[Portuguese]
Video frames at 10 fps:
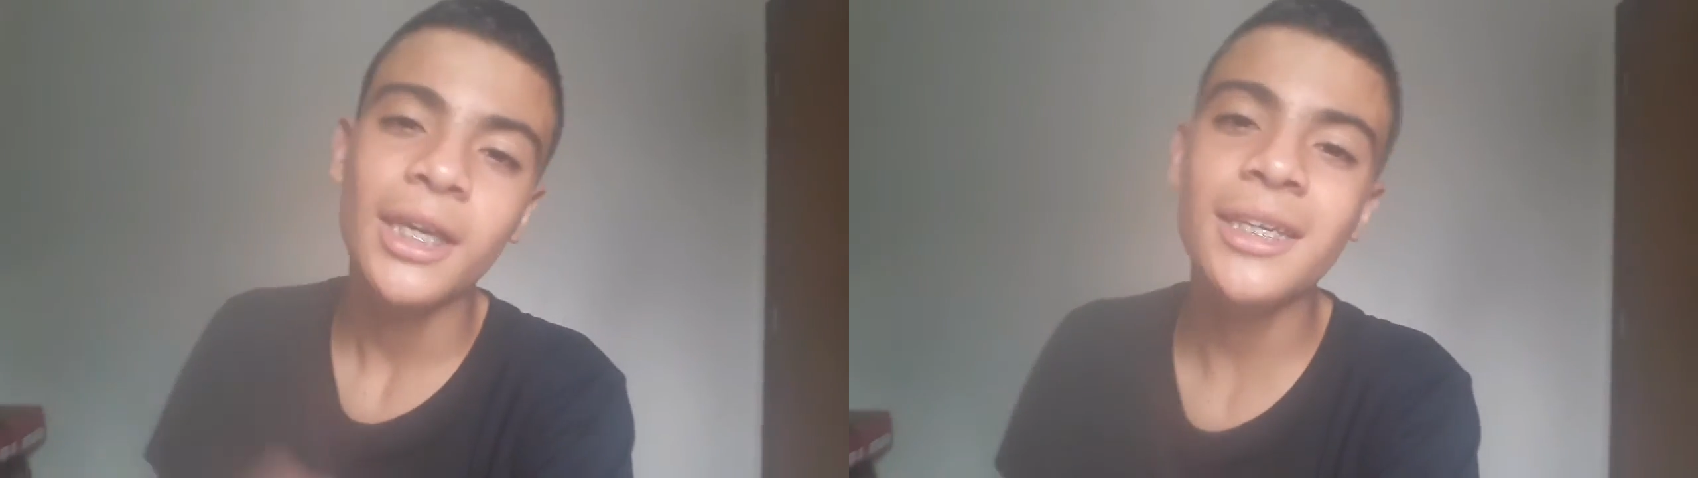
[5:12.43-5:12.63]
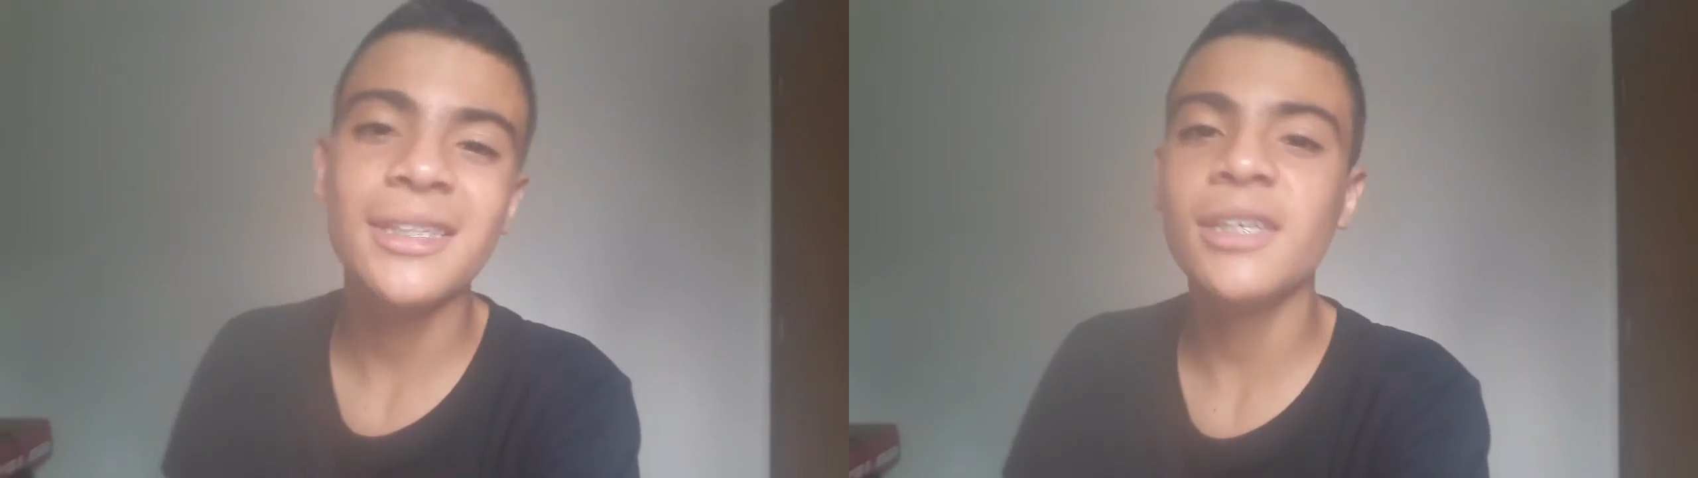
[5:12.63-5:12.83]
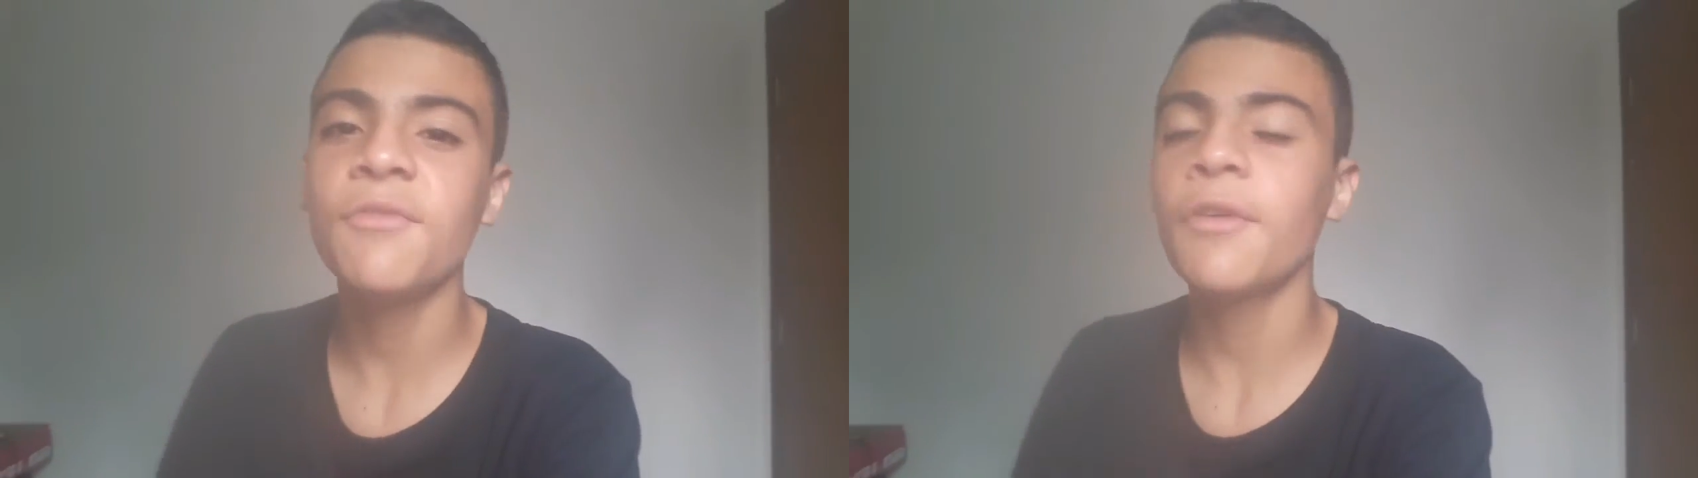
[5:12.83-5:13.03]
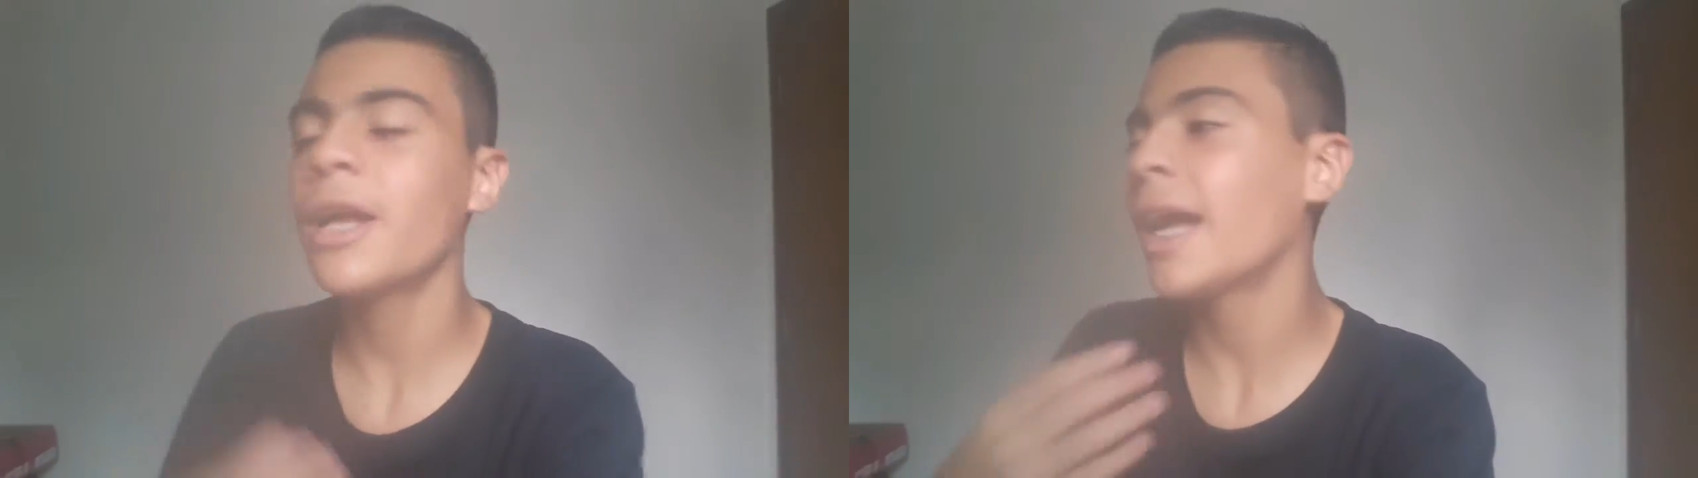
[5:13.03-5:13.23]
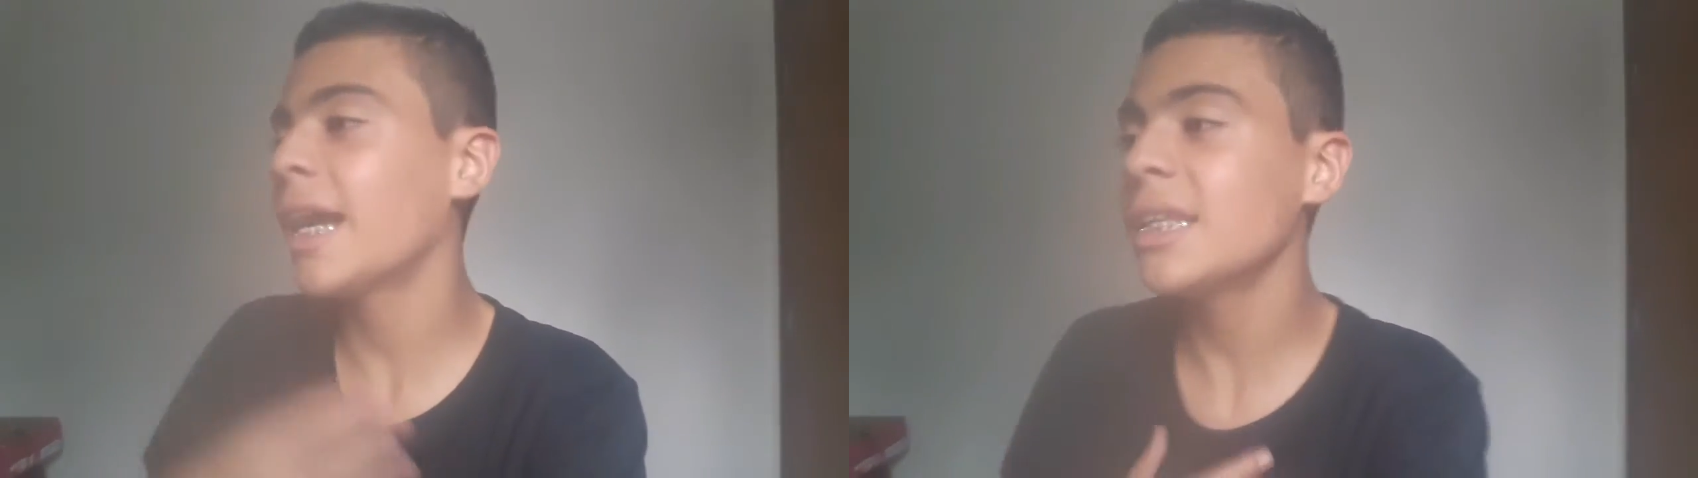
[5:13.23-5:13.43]
E sim, foi
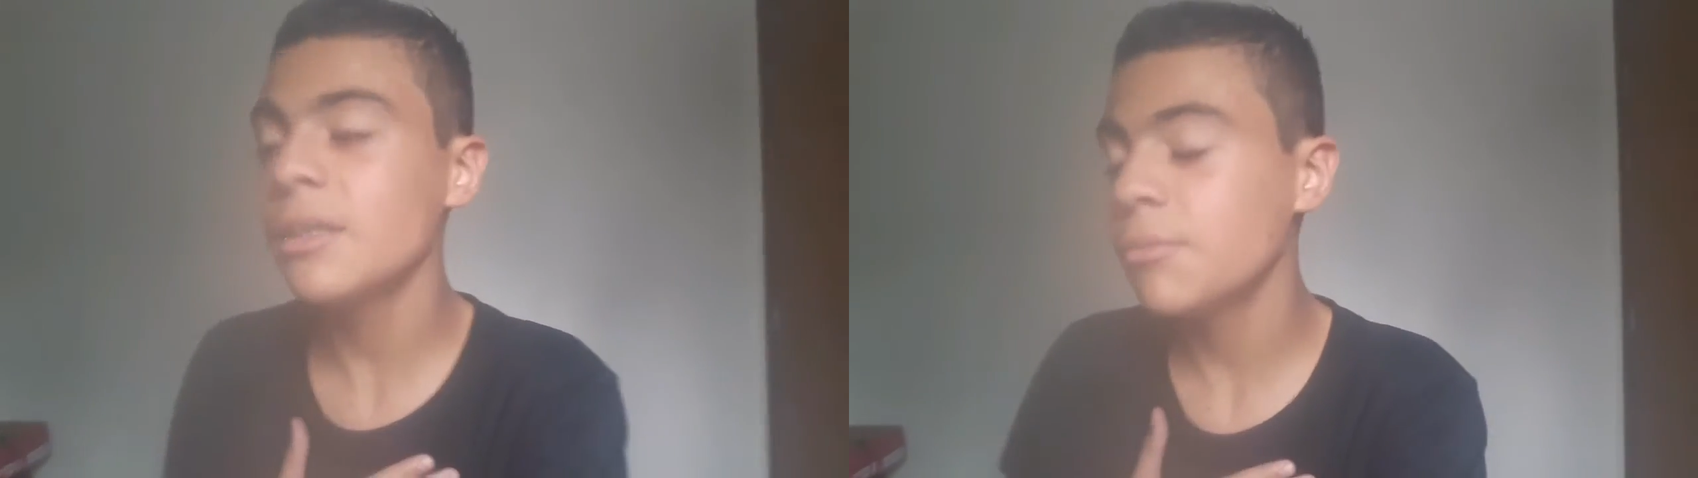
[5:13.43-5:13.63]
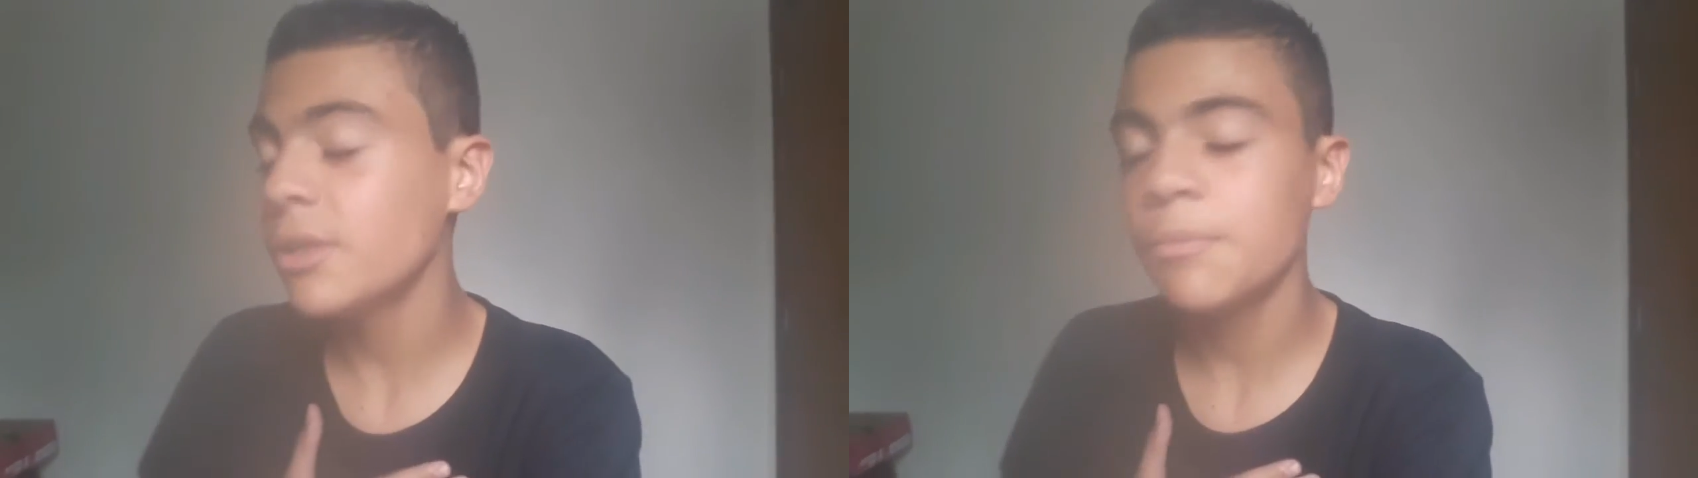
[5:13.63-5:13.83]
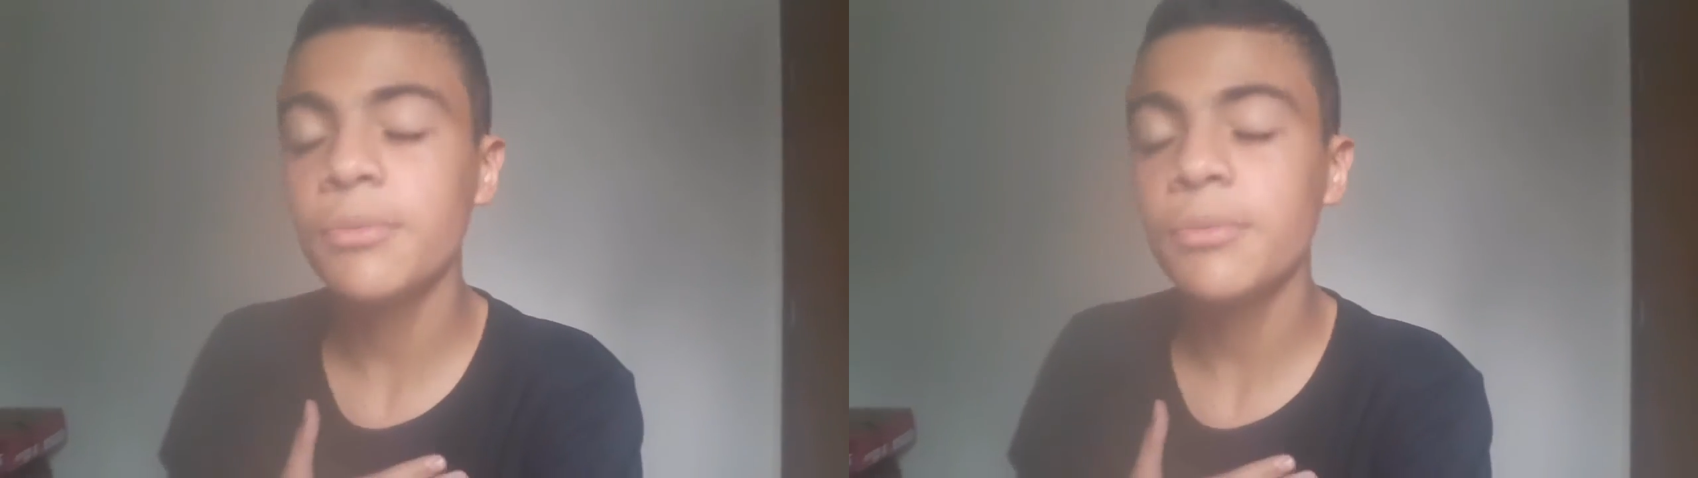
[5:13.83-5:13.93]
cagada minha,